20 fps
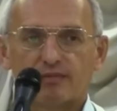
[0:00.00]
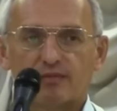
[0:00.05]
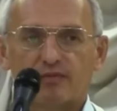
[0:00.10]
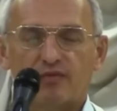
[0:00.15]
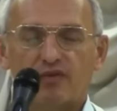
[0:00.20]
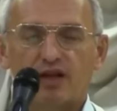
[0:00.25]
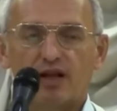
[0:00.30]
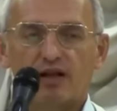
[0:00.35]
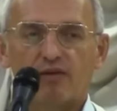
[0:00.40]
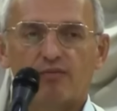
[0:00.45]

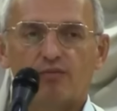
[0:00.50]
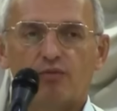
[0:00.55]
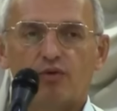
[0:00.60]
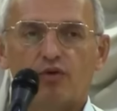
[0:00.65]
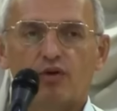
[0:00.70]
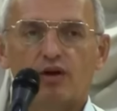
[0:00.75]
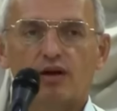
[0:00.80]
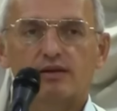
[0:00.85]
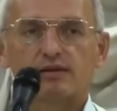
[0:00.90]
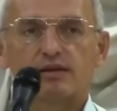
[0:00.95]
Вера в
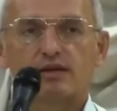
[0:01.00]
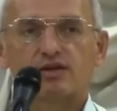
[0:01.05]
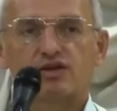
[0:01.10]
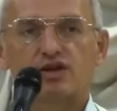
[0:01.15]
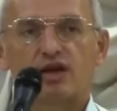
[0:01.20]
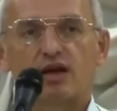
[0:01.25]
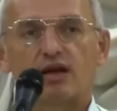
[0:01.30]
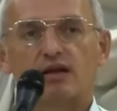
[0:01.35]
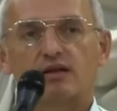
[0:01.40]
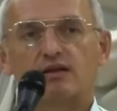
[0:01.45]
Бога
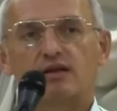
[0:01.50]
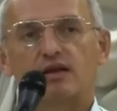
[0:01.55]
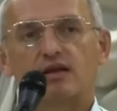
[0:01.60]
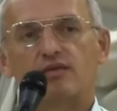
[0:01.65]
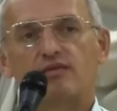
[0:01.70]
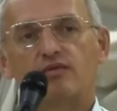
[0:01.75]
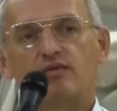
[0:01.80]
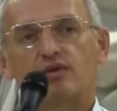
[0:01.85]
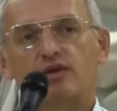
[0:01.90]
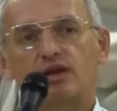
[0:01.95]
означает на
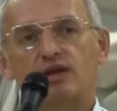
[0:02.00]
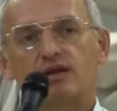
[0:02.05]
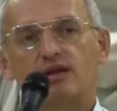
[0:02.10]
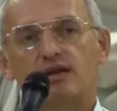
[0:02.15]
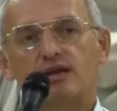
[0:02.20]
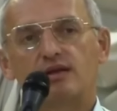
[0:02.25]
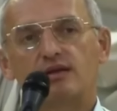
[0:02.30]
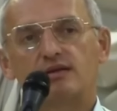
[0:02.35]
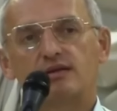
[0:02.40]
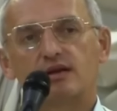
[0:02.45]
Него
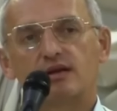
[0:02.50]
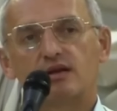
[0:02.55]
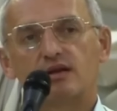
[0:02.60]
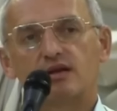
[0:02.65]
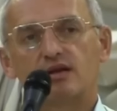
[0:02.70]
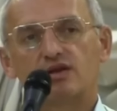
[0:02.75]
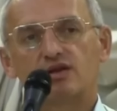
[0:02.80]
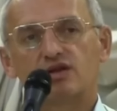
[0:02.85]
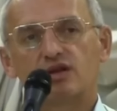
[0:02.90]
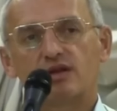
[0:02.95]
надеяться, а не
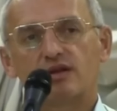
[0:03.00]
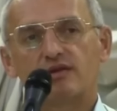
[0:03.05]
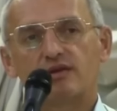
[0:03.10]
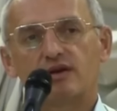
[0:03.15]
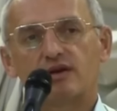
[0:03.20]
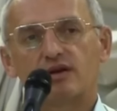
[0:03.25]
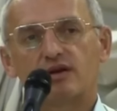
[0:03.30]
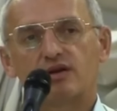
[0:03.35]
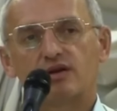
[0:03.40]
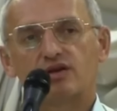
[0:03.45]
на
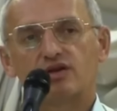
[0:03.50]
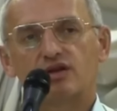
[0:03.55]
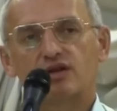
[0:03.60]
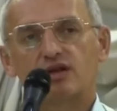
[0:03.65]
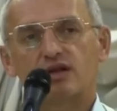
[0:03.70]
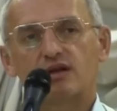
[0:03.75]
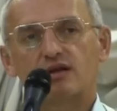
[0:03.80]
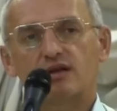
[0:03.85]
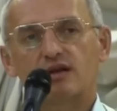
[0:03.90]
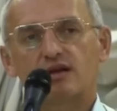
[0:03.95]
человека. И
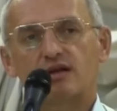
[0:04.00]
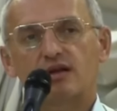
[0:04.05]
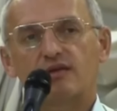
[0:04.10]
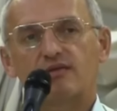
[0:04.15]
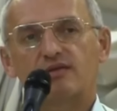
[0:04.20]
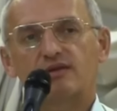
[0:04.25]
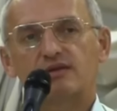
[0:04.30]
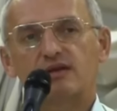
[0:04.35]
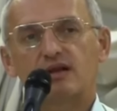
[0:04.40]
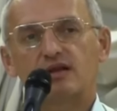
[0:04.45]
человек тогда
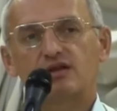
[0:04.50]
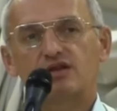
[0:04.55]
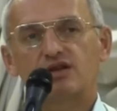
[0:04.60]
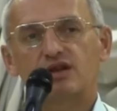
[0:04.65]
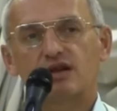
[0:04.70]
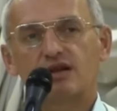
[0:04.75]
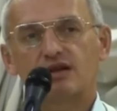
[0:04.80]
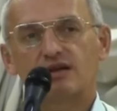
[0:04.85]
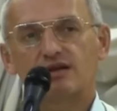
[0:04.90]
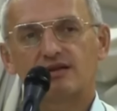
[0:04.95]

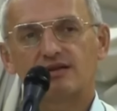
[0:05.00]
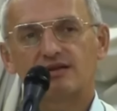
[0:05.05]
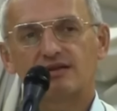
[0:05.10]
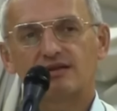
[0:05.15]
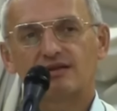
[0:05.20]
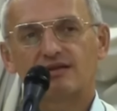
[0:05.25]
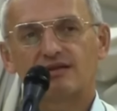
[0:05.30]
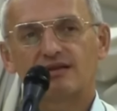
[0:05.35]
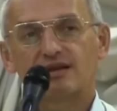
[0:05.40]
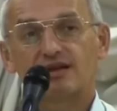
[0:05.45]
возвращается.
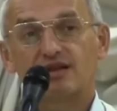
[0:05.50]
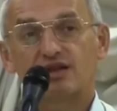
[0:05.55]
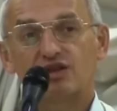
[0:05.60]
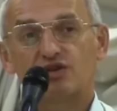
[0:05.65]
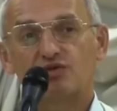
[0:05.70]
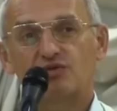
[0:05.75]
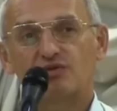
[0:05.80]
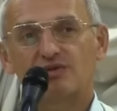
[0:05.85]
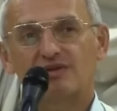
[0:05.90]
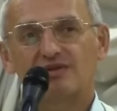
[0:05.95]
Это
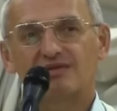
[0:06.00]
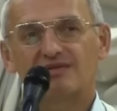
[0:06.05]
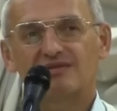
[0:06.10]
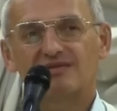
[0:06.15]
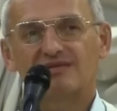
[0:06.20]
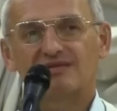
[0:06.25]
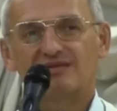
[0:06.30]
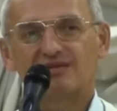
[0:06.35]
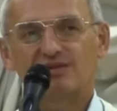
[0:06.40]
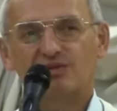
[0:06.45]
чудо.
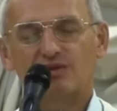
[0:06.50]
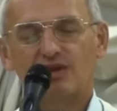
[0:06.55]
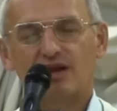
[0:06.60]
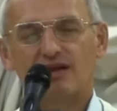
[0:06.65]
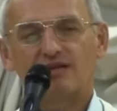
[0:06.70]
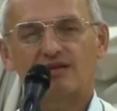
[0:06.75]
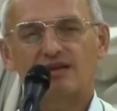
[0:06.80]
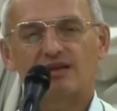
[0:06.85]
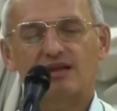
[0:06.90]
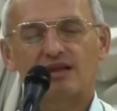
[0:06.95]
Но
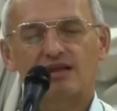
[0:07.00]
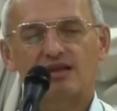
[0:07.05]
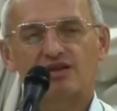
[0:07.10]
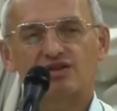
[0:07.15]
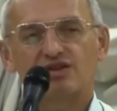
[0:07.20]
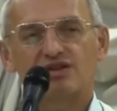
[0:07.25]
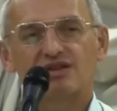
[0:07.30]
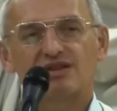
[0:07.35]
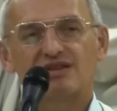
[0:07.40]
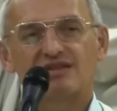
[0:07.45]
так надо
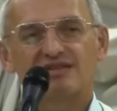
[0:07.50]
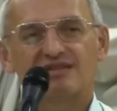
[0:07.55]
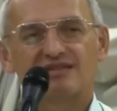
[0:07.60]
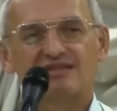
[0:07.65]
жить.